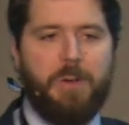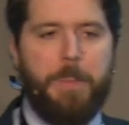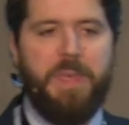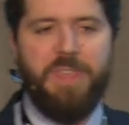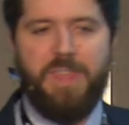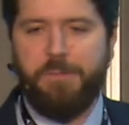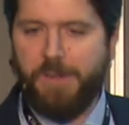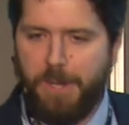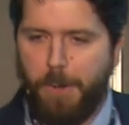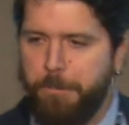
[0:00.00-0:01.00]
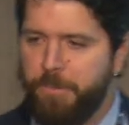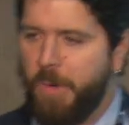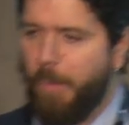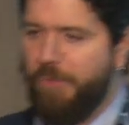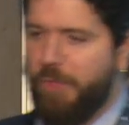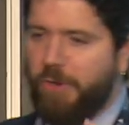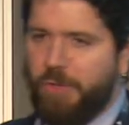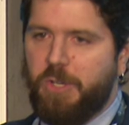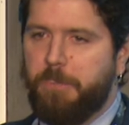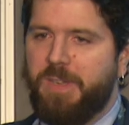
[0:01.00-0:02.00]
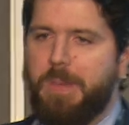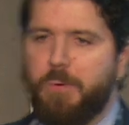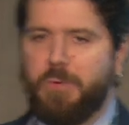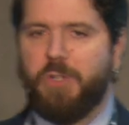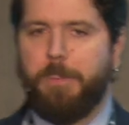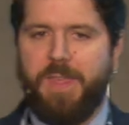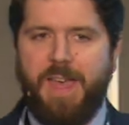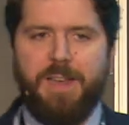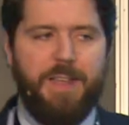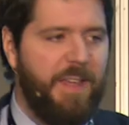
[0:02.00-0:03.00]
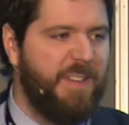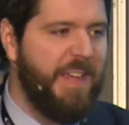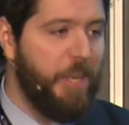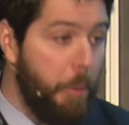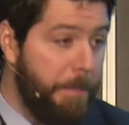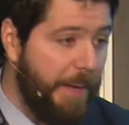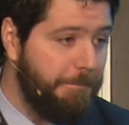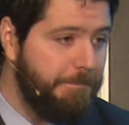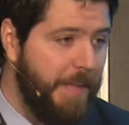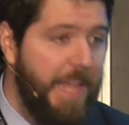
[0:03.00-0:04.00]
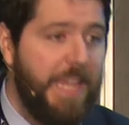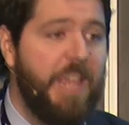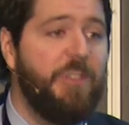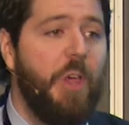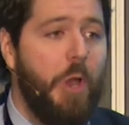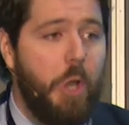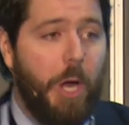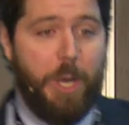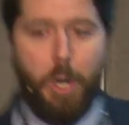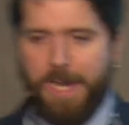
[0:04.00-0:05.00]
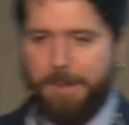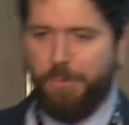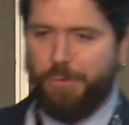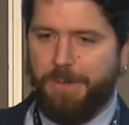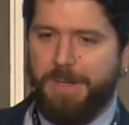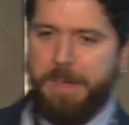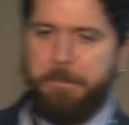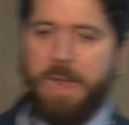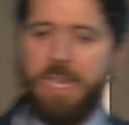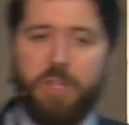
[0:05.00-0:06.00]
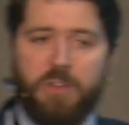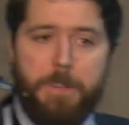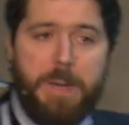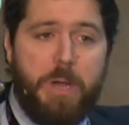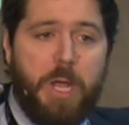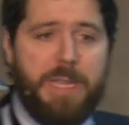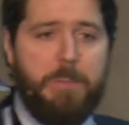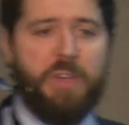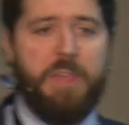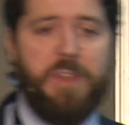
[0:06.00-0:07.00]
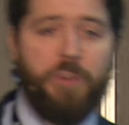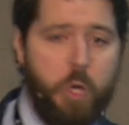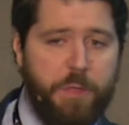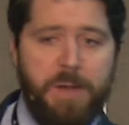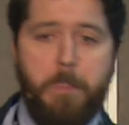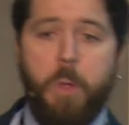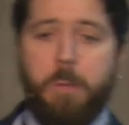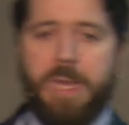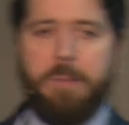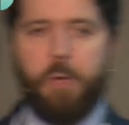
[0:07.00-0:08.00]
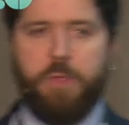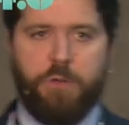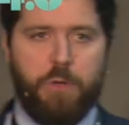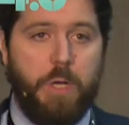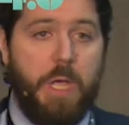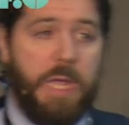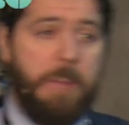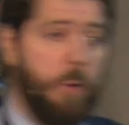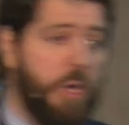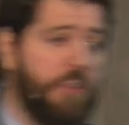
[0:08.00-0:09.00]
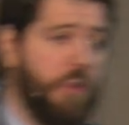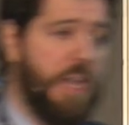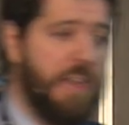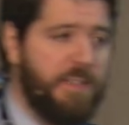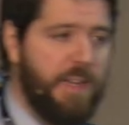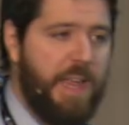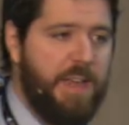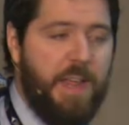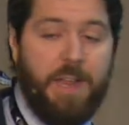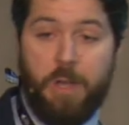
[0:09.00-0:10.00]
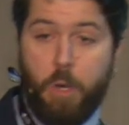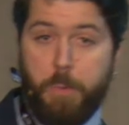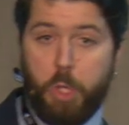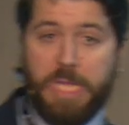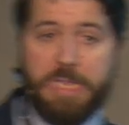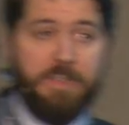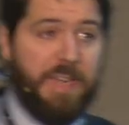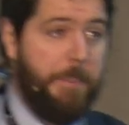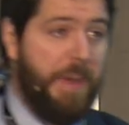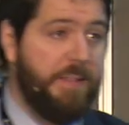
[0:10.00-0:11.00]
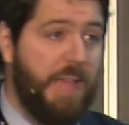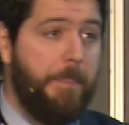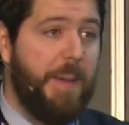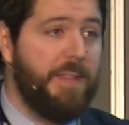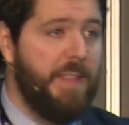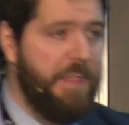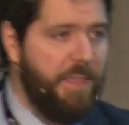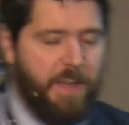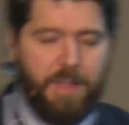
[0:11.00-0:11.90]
pinza de freno, cuando nosotros pisemos nuestro pedal, se rompa. Y es lo que no queremos. Vale, entonces lo primero que tenemos que hacer es conocer muy bien el proceso. Y por eso en Asterland lo importante es que aparte de hacer